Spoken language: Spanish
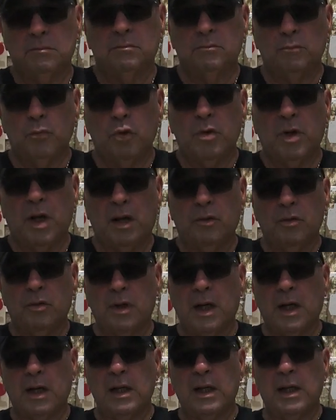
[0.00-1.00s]
buscando
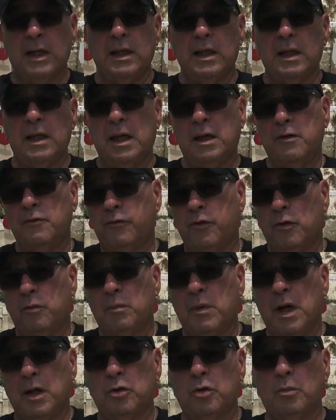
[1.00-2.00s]
las leyes e
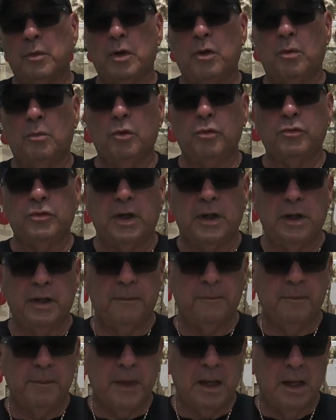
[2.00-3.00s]
informándome como ustedes,
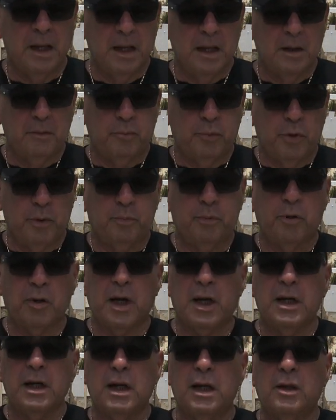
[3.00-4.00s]
pues por
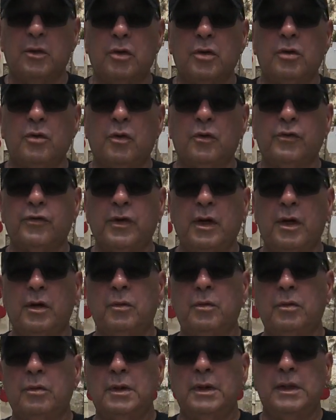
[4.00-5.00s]
ahí le doy
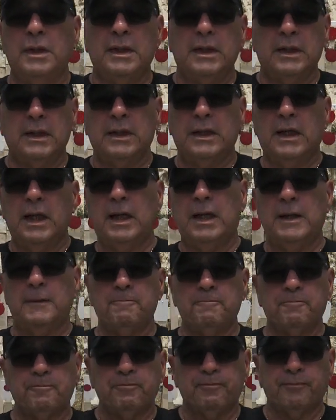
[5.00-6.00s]
consejo que
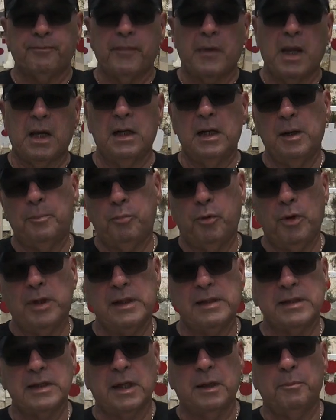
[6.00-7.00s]
les
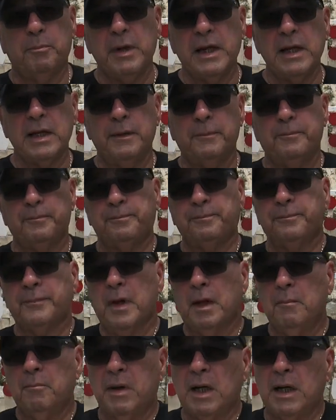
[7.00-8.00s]
pueden servir
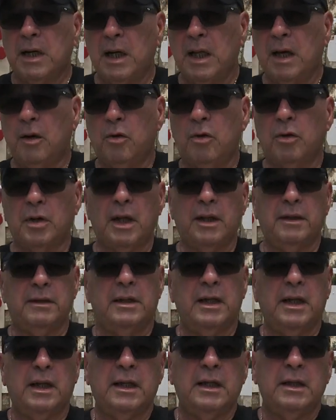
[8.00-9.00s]
para la hora
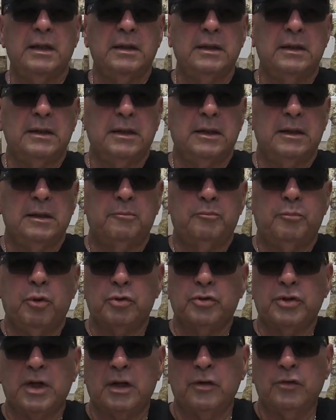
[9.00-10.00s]
de
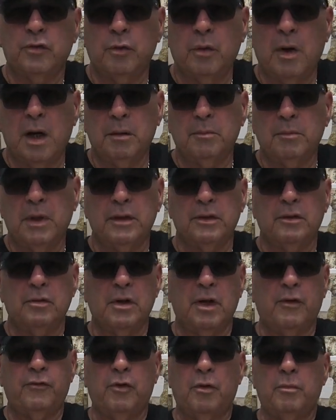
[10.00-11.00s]
portar su arma de
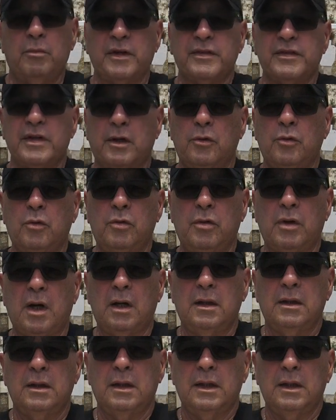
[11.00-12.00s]
una forma
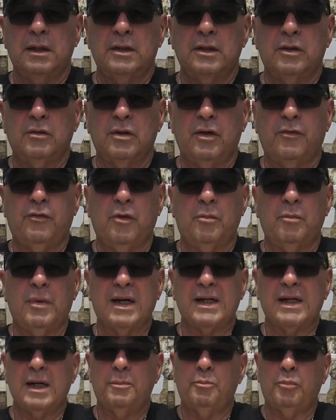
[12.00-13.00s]
segura, de una forma
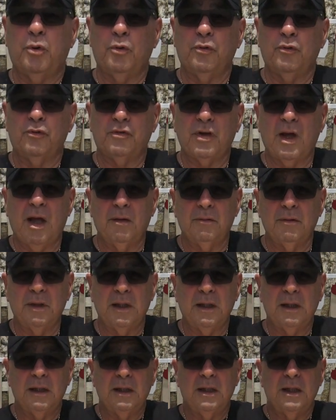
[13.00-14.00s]

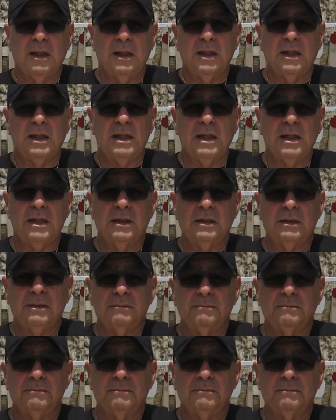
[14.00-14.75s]
responsable y